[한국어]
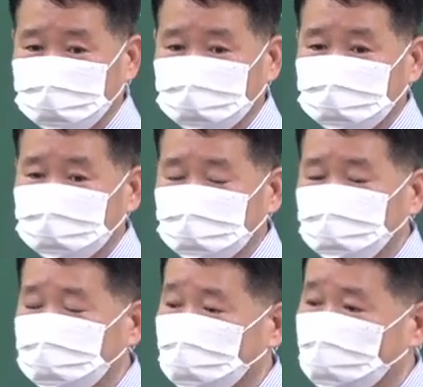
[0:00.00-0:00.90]
그냥 짐
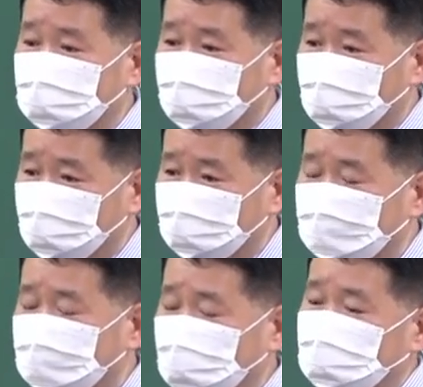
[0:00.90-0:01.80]
싸가지고
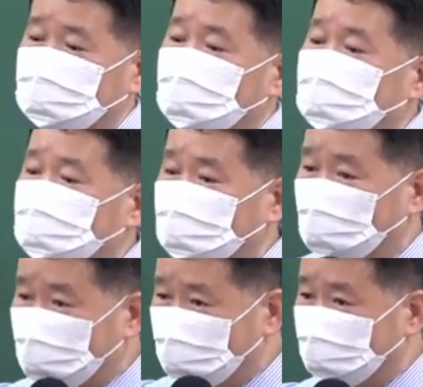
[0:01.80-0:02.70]
당장
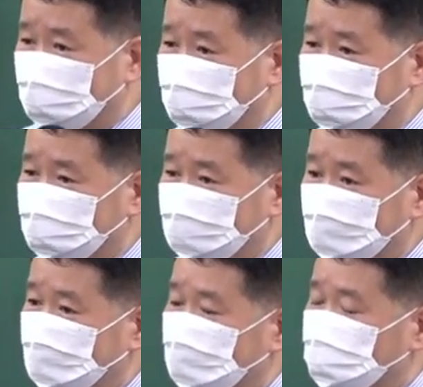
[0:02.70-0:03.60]
나가야 돼요.
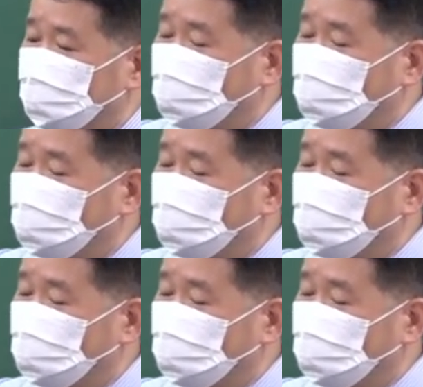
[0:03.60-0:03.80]
그럼